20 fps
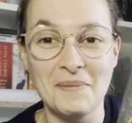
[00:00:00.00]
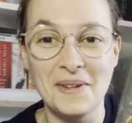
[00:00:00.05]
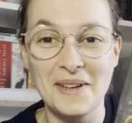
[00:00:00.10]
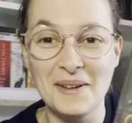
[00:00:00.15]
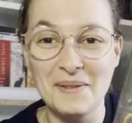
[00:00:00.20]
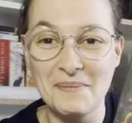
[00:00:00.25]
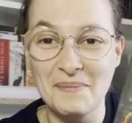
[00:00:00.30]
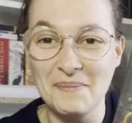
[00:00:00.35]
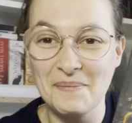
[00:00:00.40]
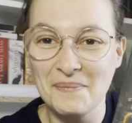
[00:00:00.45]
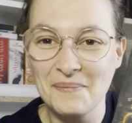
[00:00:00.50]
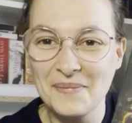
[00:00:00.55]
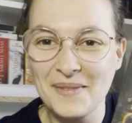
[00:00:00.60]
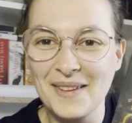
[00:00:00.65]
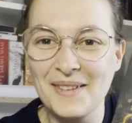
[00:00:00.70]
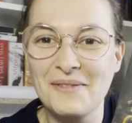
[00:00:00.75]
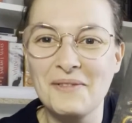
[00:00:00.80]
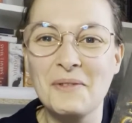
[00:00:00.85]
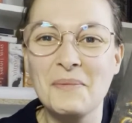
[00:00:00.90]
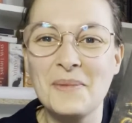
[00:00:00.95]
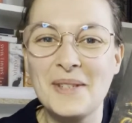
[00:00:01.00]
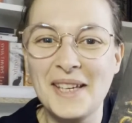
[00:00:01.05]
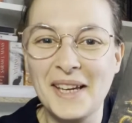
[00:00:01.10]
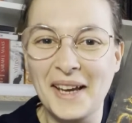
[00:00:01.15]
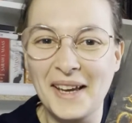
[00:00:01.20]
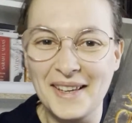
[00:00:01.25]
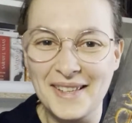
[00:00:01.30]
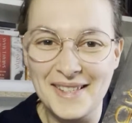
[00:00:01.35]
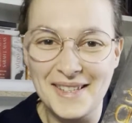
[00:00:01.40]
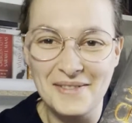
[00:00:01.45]
mais vous me
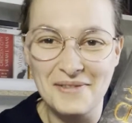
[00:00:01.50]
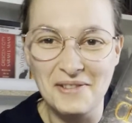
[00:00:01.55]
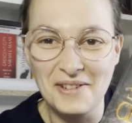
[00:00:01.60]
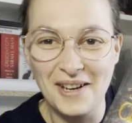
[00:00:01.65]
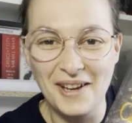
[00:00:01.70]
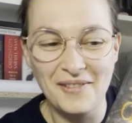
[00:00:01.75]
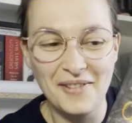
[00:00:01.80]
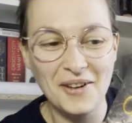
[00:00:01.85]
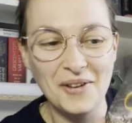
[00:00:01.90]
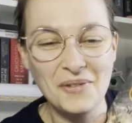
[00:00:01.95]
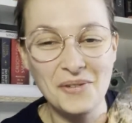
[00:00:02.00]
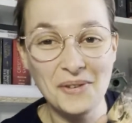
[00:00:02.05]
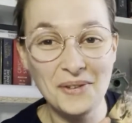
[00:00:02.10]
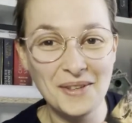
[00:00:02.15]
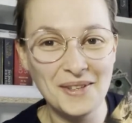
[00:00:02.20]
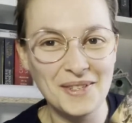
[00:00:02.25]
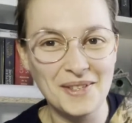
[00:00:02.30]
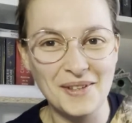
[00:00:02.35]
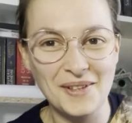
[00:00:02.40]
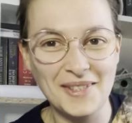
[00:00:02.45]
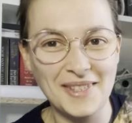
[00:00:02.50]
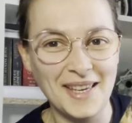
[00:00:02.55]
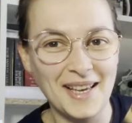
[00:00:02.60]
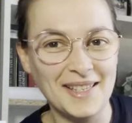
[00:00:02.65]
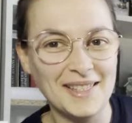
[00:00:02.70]
direz si vous l'avez lu ce que c'est